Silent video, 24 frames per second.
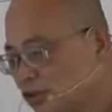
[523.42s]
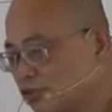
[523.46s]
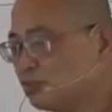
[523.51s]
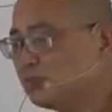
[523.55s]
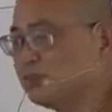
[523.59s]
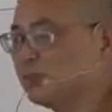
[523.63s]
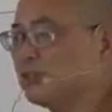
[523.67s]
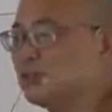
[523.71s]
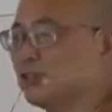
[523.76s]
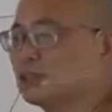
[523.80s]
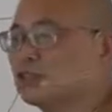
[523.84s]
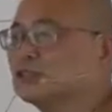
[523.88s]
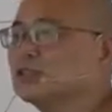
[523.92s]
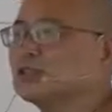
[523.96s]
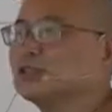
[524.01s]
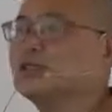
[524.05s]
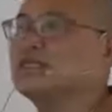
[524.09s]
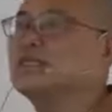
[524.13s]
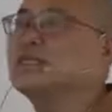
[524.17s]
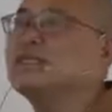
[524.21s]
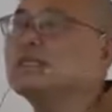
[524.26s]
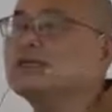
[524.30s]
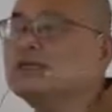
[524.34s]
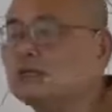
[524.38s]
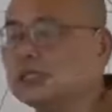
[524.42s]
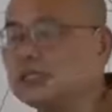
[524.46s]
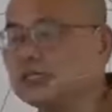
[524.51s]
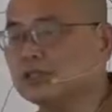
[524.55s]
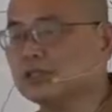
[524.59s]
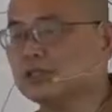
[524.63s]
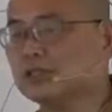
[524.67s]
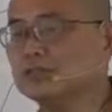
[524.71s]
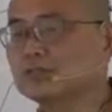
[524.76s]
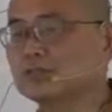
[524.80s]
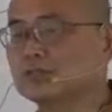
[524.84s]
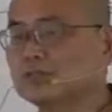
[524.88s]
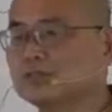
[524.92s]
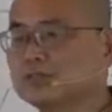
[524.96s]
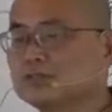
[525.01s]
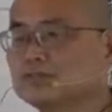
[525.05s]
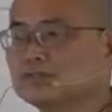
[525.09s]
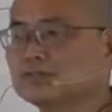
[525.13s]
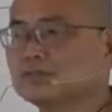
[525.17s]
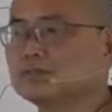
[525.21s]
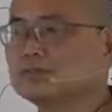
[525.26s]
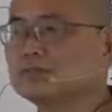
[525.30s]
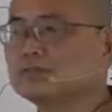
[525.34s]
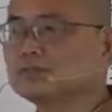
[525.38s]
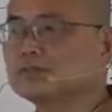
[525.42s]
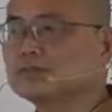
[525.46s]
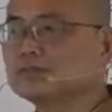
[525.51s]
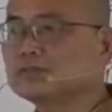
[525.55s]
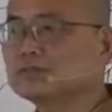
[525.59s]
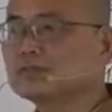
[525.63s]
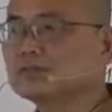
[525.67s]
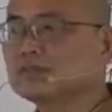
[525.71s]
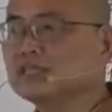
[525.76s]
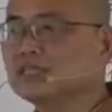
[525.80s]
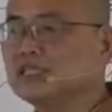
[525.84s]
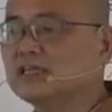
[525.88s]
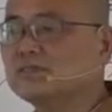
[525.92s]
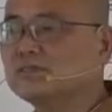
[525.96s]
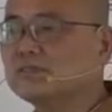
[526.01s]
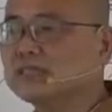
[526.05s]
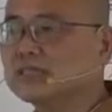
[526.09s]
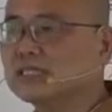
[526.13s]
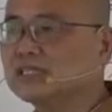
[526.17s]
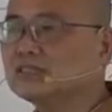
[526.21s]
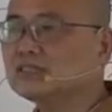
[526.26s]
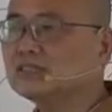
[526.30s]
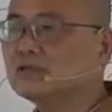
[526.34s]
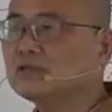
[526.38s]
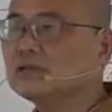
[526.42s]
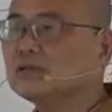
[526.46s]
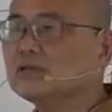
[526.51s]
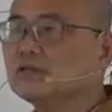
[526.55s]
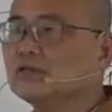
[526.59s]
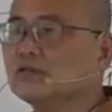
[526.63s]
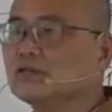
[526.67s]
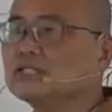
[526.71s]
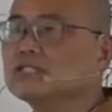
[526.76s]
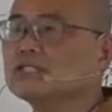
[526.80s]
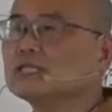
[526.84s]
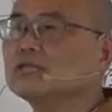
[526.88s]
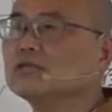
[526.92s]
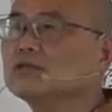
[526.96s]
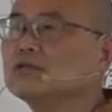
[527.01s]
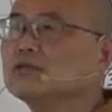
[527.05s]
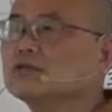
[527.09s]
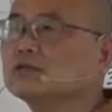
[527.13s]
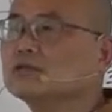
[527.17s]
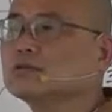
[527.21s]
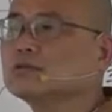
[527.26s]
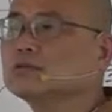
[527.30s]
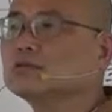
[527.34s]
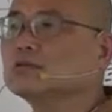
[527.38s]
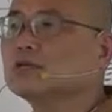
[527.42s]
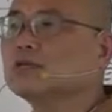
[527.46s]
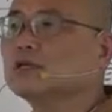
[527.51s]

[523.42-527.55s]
故彼有，就是一定会有。你不能说我这个苦，